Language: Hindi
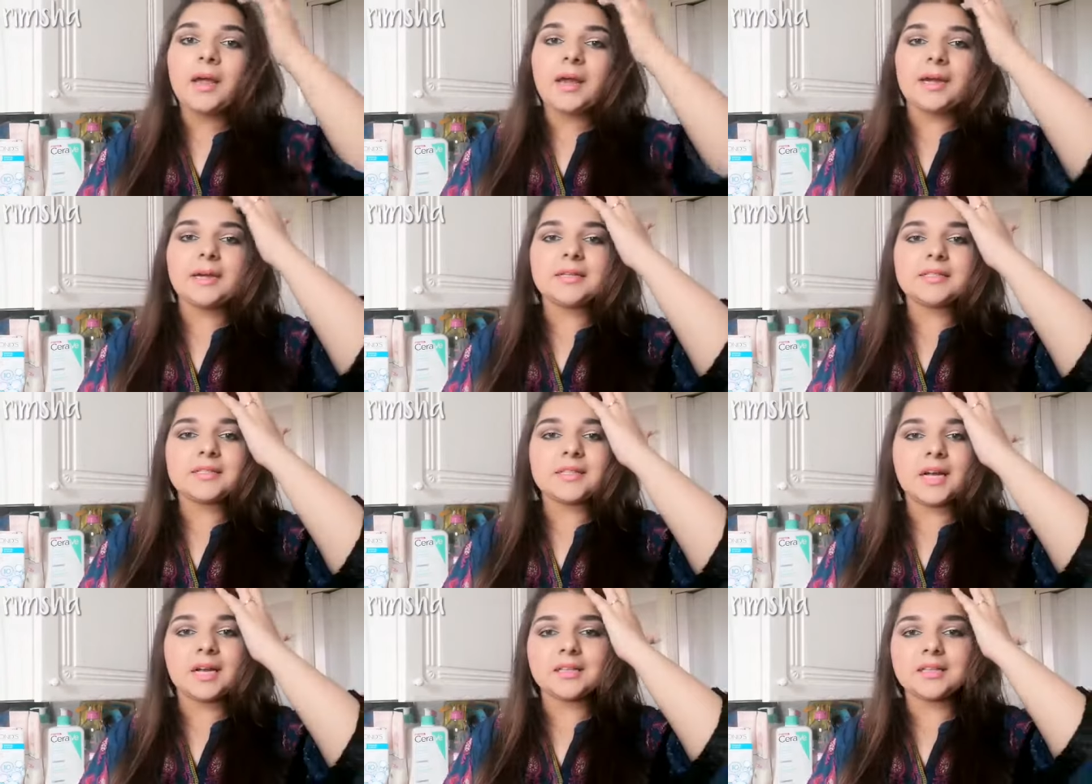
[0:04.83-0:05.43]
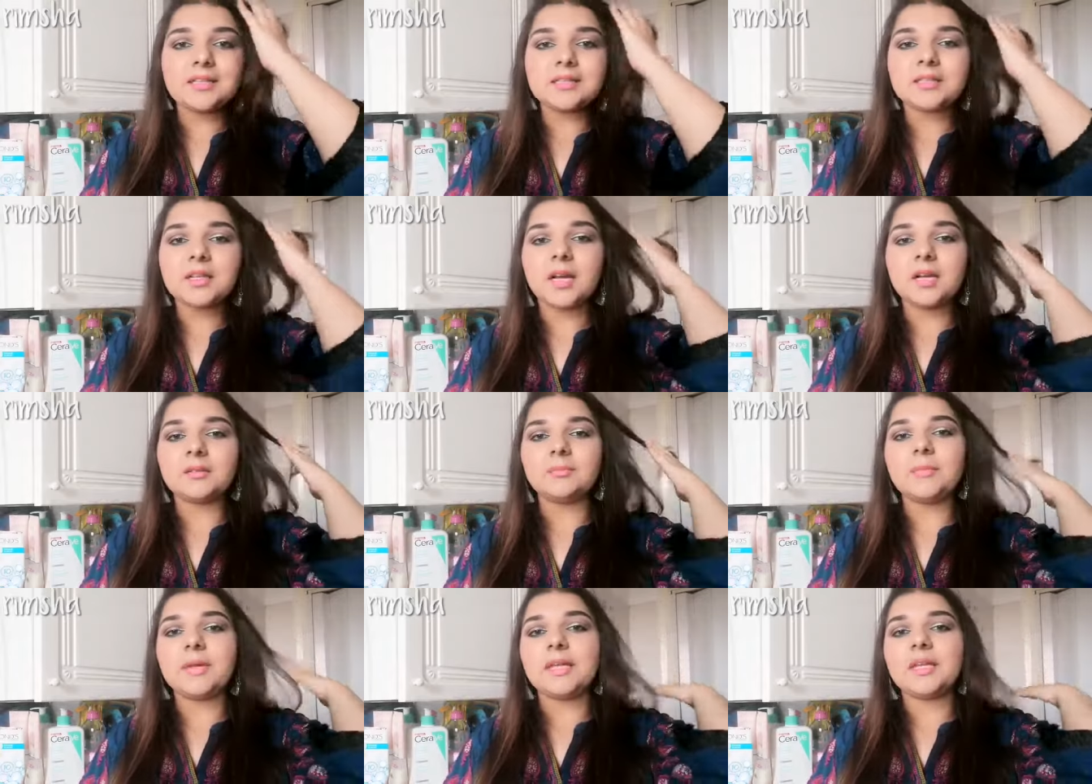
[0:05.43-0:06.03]
एंड साथ ही
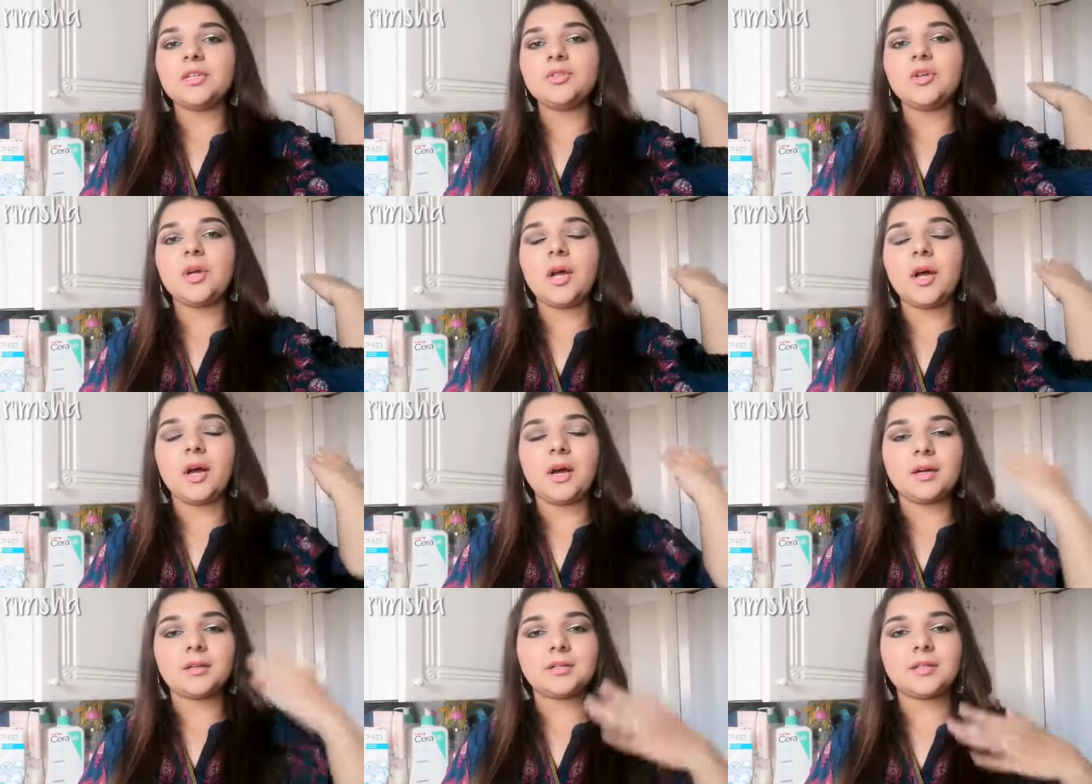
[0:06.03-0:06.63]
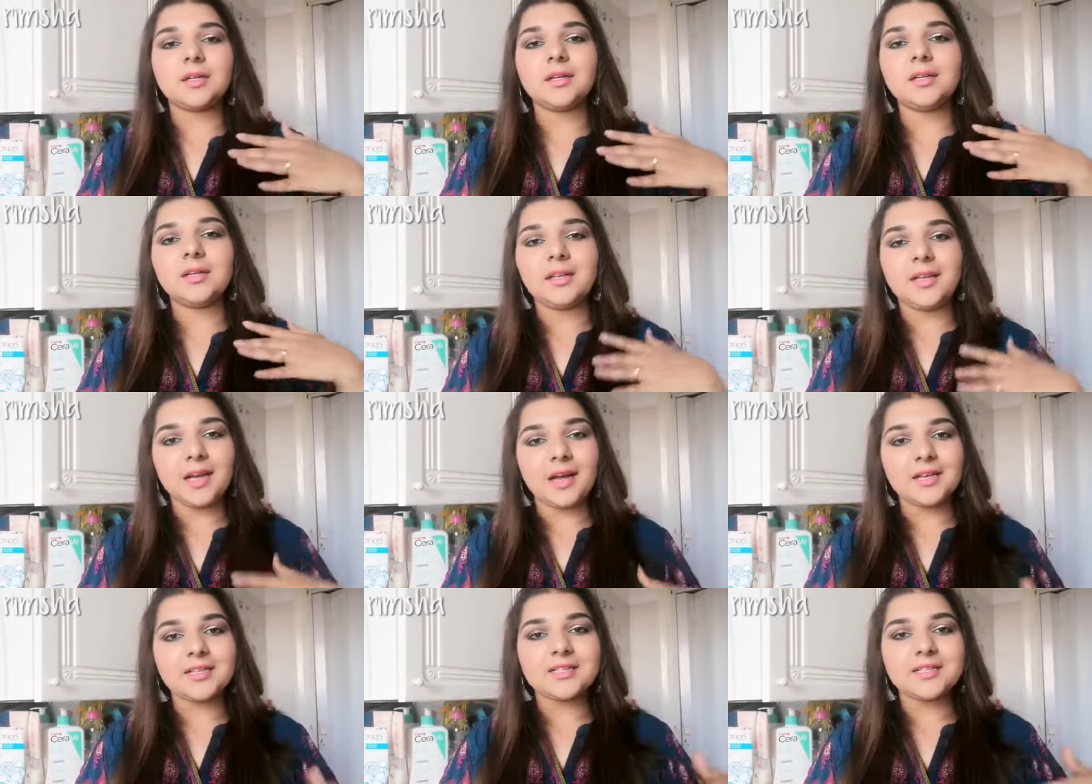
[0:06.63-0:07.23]
साथ मेरी जो है आजकल
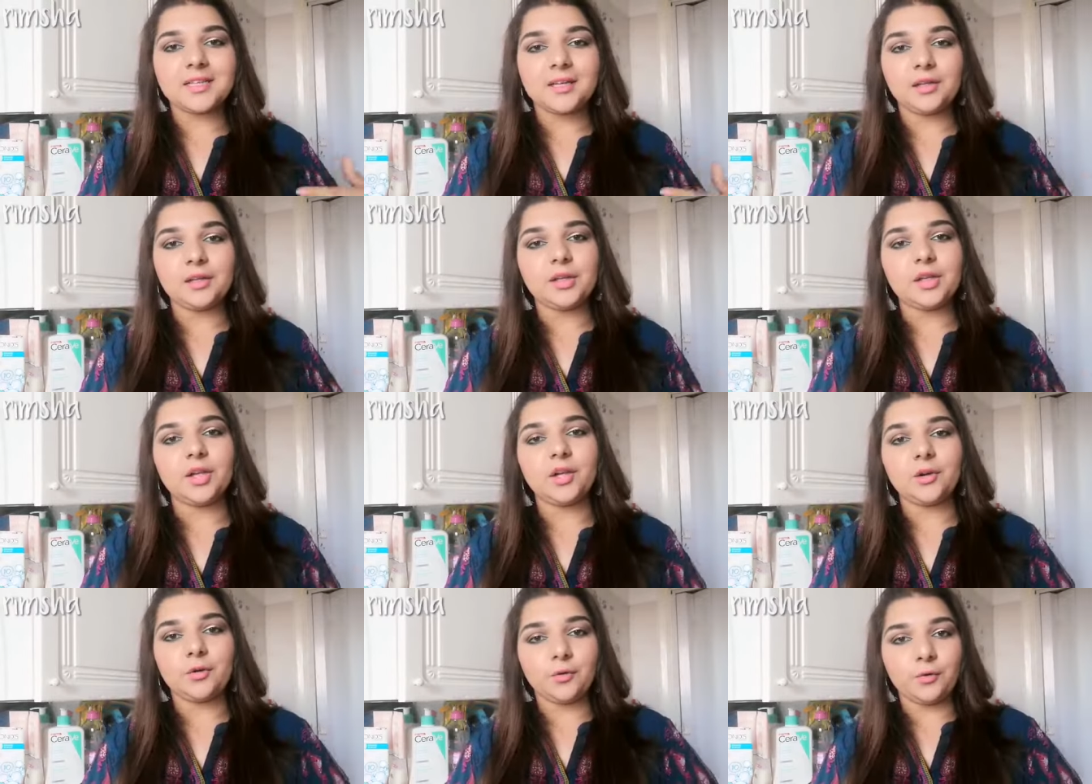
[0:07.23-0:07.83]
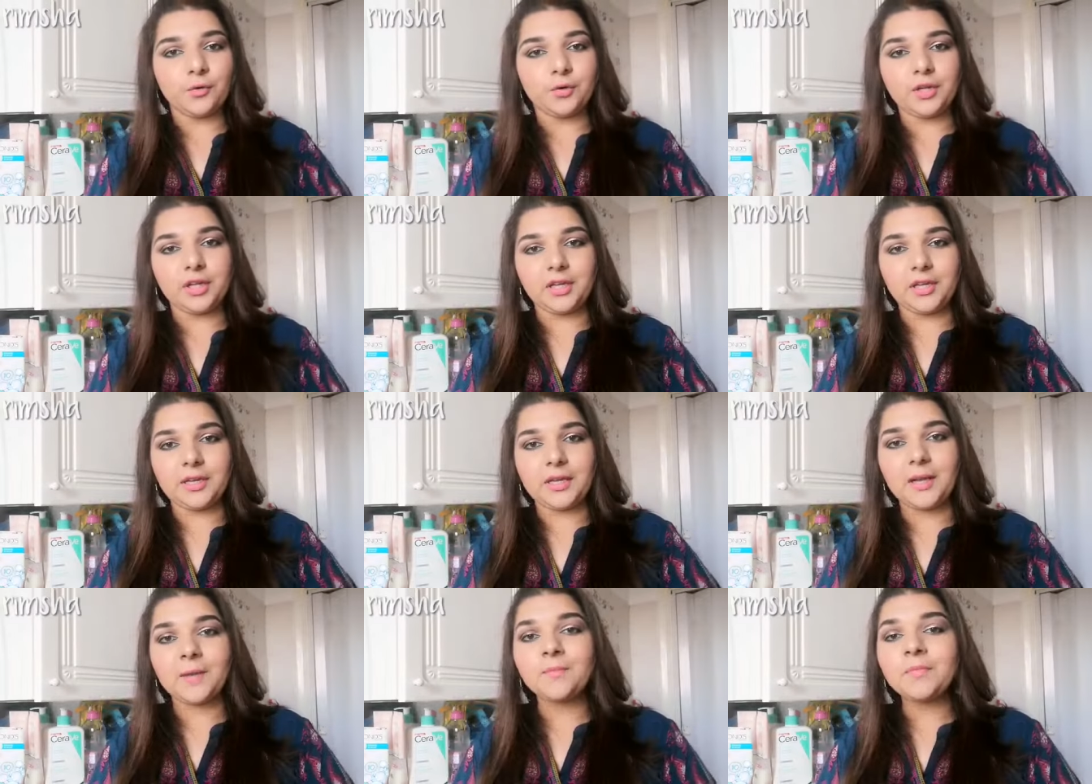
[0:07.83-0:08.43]
क्या स्किन केयर
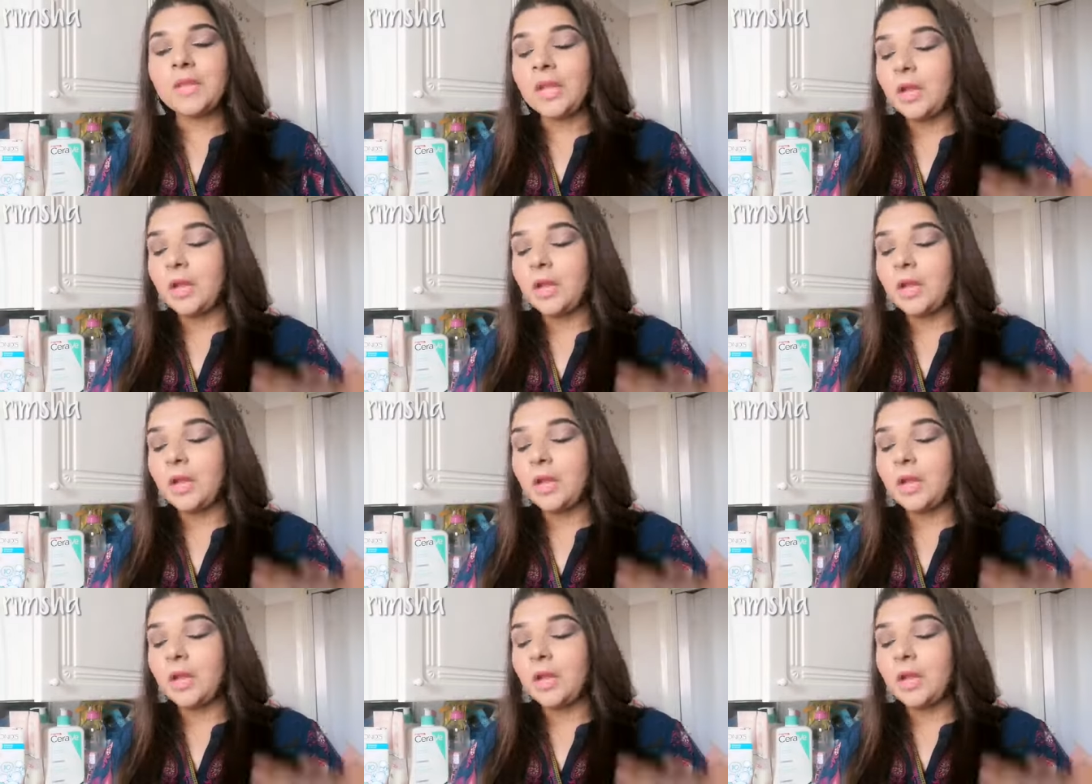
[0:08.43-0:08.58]
रूटीन है